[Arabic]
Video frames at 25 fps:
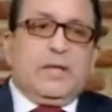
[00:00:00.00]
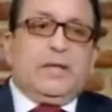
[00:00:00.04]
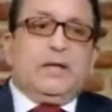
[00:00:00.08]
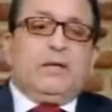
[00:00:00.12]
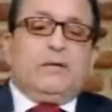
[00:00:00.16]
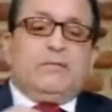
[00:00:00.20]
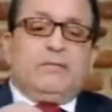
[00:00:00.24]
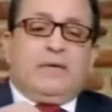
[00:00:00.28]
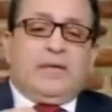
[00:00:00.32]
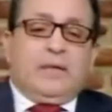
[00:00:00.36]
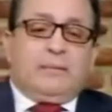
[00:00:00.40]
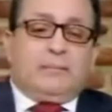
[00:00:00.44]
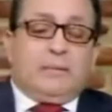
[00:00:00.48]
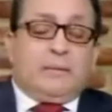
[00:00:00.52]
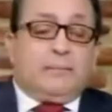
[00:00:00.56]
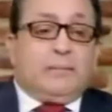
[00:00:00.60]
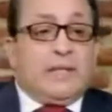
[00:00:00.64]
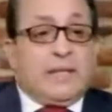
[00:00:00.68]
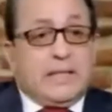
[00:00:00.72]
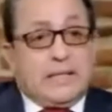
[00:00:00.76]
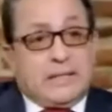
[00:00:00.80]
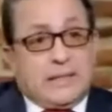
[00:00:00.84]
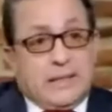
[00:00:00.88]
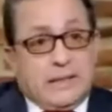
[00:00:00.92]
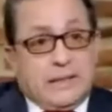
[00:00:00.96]
فلما
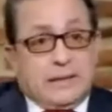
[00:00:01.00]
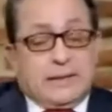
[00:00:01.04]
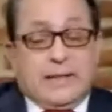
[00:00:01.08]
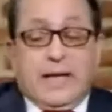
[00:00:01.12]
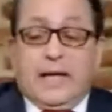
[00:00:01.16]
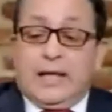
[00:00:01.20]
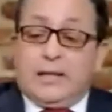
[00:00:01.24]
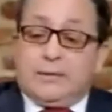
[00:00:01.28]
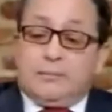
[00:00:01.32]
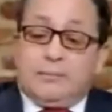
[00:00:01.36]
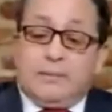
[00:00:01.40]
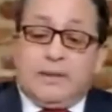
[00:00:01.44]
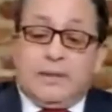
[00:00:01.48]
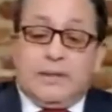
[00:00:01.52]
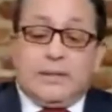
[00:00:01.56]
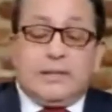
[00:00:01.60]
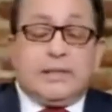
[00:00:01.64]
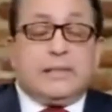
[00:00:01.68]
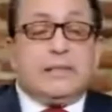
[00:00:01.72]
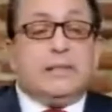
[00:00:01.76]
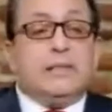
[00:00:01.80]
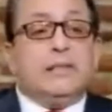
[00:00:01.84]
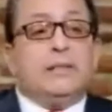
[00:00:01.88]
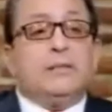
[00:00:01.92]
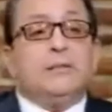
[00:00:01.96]
بينزل لتحت
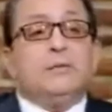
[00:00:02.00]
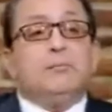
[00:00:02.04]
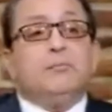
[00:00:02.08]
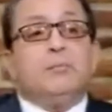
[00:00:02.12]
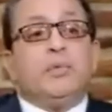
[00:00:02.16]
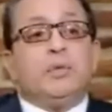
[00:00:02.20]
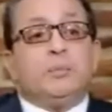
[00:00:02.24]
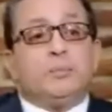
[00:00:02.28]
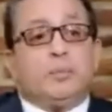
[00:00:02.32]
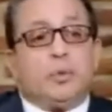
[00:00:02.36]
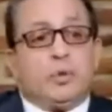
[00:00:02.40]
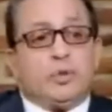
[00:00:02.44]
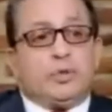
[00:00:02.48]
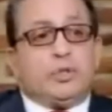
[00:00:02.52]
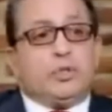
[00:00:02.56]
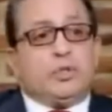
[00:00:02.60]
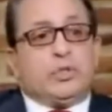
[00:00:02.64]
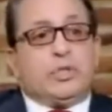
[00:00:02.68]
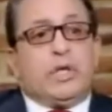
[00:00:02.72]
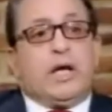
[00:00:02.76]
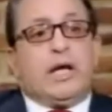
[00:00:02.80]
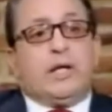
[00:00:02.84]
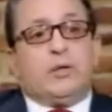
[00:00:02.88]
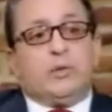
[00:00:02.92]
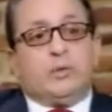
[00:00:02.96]
بينزل ببوش
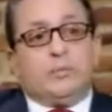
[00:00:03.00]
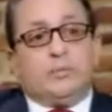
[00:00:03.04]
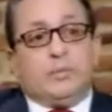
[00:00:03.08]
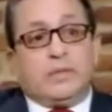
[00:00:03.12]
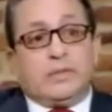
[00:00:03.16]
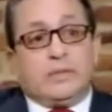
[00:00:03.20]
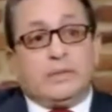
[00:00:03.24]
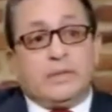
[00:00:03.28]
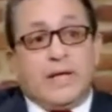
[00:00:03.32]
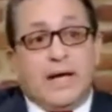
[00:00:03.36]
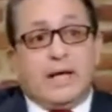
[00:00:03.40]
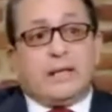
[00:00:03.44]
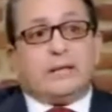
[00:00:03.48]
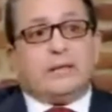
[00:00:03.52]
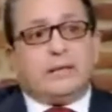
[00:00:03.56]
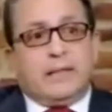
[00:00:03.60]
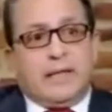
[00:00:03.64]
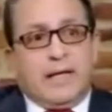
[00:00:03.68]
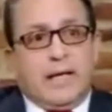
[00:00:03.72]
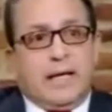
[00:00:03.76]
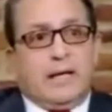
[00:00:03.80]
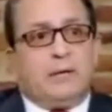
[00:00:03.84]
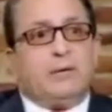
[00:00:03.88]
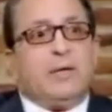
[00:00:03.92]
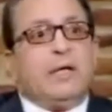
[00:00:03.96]
او بضغط
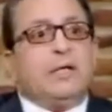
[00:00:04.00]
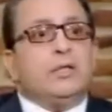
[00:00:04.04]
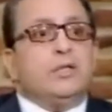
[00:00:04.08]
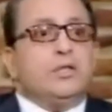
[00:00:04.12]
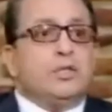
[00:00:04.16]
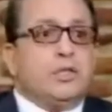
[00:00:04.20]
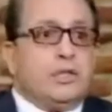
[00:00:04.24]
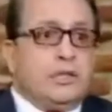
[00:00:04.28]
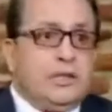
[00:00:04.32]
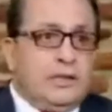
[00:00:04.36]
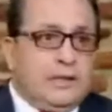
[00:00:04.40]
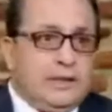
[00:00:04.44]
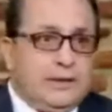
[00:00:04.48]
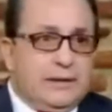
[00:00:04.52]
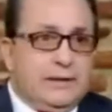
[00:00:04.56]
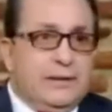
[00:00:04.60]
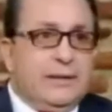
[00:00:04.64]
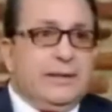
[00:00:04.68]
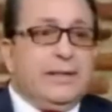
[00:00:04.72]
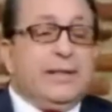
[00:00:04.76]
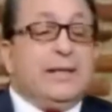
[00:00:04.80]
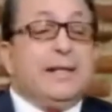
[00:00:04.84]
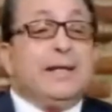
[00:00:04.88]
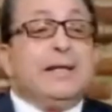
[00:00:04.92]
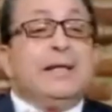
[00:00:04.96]
هواء شديد
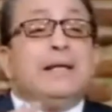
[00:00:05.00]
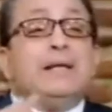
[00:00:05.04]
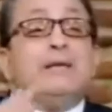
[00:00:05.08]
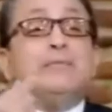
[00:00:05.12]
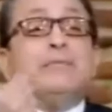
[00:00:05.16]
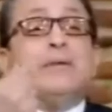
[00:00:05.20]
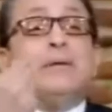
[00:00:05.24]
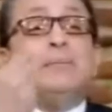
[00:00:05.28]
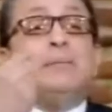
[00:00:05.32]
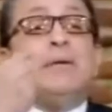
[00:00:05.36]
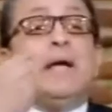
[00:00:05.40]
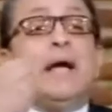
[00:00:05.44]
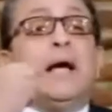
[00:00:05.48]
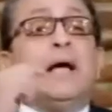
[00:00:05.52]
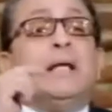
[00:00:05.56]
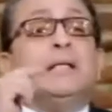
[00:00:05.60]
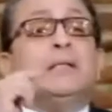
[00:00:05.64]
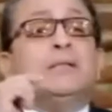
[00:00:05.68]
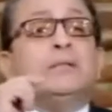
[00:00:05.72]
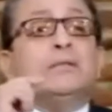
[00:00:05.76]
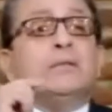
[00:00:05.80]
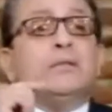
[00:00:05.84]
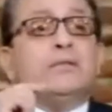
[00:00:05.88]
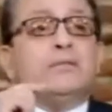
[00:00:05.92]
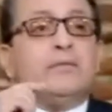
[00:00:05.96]
فبيعاني
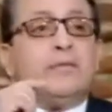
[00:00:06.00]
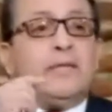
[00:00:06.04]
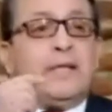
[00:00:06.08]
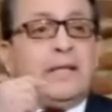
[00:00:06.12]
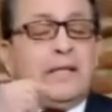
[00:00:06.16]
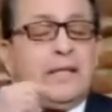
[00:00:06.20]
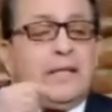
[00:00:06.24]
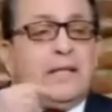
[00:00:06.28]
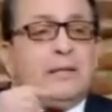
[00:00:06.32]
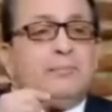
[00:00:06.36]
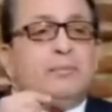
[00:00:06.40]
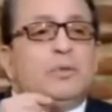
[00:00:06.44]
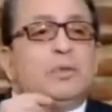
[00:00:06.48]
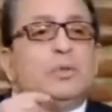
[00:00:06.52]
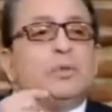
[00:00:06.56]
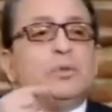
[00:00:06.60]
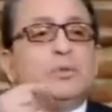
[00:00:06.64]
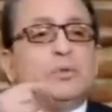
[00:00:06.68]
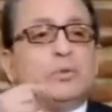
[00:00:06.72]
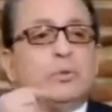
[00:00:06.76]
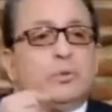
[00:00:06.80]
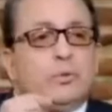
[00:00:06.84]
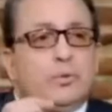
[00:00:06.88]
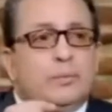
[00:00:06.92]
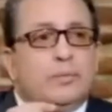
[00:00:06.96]
الطفل هنا من
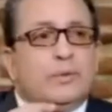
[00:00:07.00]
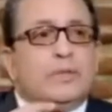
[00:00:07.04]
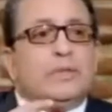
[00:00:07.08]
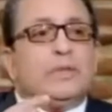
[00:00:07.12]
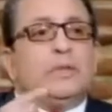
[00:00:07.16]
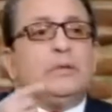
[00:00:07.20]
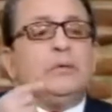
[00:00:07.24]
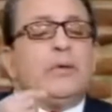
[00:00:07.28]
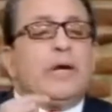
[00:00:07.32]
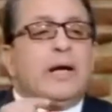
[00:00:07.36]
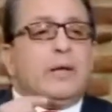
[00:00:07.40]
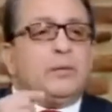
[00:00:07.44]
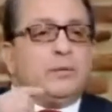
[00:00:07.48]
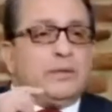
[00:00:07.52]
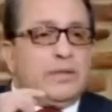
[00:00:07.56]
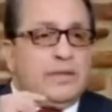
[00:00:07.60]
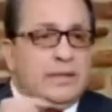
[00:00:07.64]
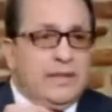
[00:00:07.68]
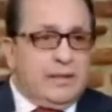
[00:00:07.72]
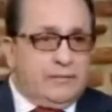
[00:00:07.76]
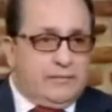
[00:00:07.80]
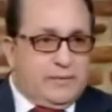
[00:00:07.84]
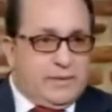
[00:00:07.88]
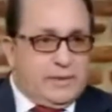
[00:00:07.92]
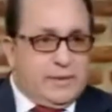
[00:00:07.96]
صعوبه انه ياخد
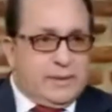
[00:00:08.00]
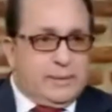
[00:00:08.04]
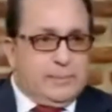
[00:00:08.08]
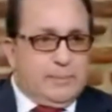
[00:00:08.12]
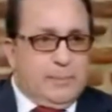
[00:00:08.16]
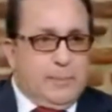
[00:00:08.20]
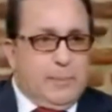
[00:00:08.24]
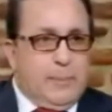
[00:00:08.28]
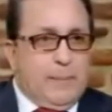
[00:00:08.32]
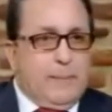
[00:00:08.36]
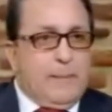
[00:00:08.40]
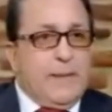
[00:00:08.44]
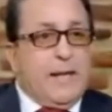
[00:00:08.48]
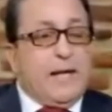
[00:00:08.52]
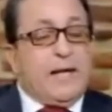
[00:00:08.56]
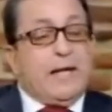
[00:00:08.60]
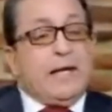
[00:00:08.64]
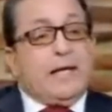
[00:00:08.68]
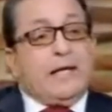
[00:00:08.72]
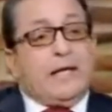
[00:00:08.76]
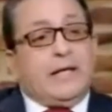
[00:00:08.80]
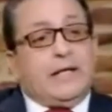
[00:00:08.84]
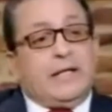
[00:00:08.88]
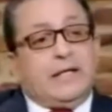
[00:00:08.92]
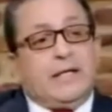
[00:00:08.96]
النفس
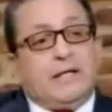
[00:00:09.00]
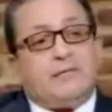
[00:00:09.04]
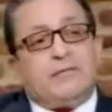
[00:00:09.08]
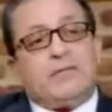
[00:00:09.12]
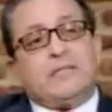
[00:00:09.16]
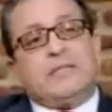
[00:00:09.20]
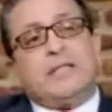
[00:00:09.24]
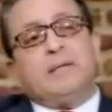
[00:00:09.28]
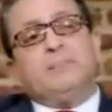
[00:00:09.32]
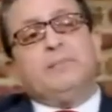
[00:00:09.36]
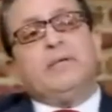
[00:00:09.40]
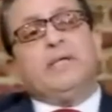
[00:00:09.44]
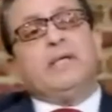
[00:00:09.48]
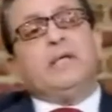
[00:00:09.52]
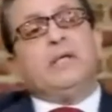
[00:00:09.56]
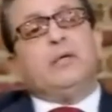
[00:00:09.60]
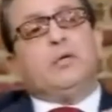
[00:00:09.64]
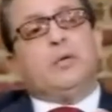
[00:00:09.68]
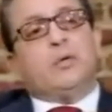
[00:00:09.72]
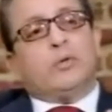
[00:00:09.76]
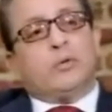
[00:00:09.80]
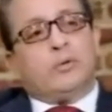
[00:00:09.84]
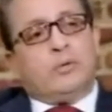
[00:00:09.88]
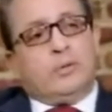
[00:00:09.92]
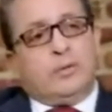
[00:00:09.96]
النفس لما يجي
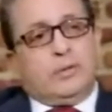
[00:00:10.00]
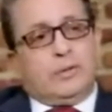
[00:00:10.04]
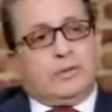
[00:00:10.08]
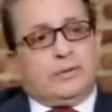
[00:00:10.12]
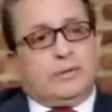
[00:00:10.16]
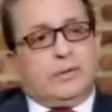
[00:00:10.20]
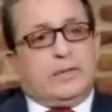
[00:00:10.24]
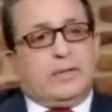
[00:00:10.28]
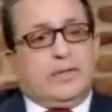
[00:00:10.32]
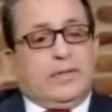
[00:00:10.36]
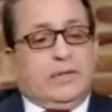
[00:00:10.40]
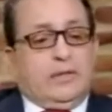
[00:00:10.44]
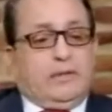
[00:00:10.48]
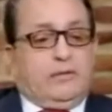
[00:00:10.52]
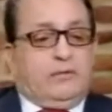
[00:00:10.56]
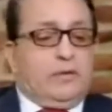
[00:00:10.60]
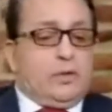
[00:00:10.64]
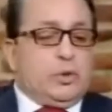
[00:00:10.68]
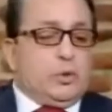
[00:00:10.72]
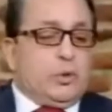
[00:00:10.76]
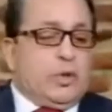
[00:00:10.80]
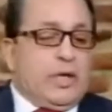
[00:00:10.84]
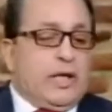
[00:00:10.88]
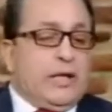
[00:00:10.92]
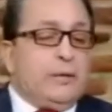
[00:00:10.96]
يخرج في
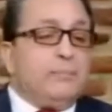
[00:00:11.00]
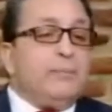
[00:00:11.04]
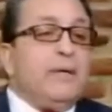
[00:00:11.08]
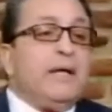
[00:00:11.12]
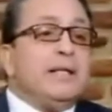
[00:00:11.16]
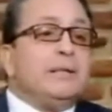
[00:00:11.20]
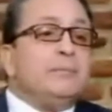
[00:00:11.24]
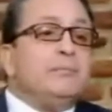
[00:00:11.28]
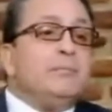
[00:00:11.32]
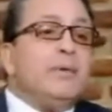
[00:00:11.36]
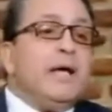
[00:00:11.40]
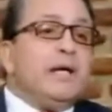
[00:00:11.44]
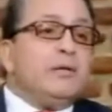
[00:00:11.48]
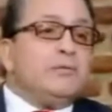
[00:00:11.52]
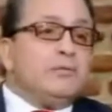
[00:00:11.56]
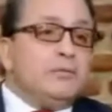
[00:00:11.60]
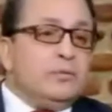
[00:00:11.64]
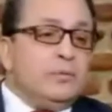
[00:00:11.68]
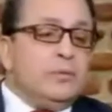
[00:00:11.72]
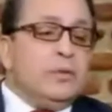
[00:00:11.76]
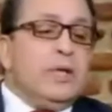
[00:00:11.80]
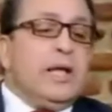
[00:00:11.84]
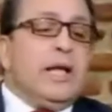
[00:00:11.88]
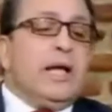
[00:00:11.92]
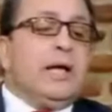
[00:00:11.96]
شعيبات
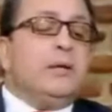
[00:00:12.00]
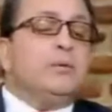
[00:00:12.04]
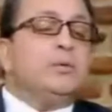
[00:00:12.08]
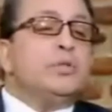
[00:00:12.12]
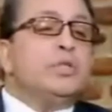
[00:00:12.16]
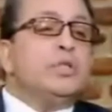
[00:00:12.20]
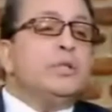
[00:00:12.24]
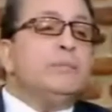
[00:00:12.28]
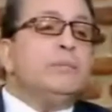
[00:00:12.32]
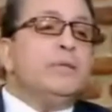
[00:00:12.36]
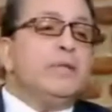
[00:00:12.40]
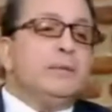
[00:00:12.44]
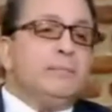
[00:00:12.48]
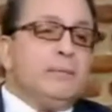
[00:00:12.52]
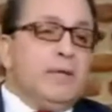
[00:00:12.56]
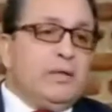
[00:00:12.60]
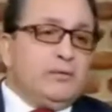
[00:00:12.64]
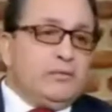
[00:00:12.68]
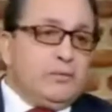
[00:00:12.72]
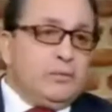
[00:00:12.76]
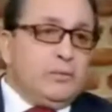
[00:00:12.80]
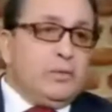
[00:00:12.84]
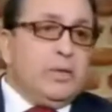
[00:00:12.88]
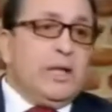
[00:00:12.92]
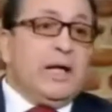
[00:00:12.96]
مقفوله او شبه
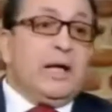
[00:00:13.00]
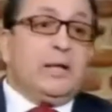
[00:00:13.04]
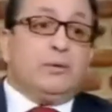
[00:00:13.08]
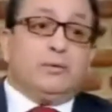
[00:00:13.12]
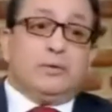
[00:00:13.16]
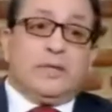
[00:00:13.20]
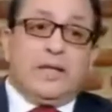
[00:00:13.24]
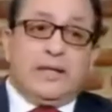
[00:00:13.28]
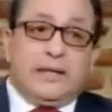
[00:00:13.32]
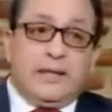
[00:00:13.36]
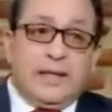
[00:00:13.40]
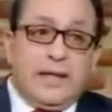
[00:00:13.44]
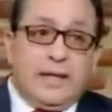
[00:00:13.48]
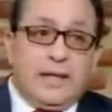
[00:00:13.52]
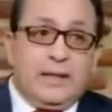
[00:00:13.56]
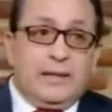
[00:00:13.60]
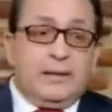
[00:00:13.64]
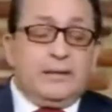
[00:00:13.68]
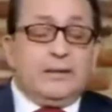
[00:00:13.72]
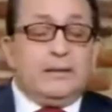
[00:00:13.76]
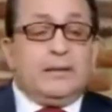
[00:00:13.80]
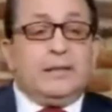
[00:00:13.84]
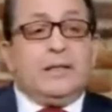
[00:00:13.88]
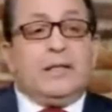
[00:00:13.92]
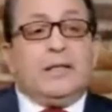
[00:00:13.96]
مقفوله او ضيقه
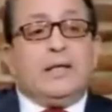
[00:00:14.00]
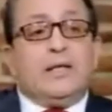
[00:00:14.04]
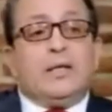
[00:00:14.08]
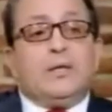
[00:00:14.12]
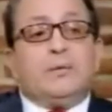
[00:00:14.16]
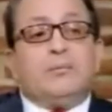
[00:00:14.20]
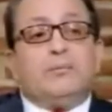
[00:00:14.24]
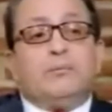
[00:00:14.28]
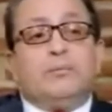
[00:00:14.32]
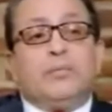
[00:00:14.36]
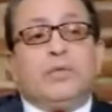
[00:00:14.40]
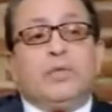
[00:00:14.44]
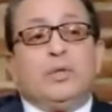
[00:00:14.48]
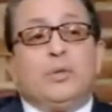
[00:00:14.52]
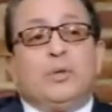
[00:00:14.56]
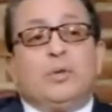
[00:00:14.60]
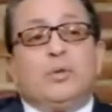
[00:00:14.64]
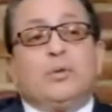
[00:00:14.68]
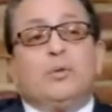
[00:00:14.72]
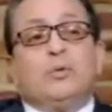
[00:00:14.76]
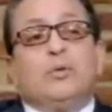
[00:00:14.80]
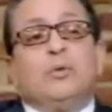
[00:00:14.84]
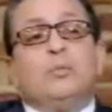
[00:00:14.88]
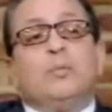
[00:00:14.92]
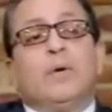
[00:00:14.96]

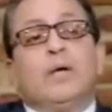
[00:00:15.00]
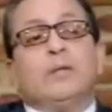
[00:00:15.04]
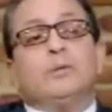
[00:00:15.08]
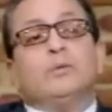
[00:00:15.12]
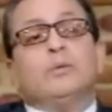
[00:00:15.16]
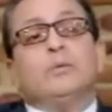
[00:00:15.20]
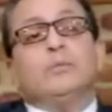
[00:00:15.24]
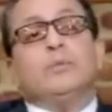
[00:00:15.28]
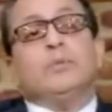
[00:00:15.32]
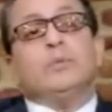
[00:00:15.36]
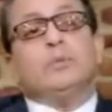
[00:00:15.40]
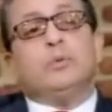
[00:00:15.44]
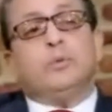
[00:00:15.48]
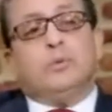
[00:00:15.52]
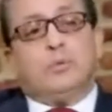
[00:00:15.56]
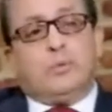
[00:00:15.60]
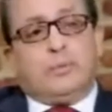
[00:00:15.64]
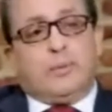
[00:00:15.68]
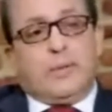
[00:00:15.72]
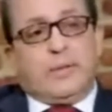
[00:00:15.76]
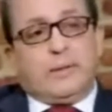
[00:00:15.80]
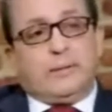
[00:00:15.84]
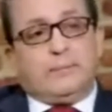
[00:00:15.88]
بيخرج برضه بصعوبه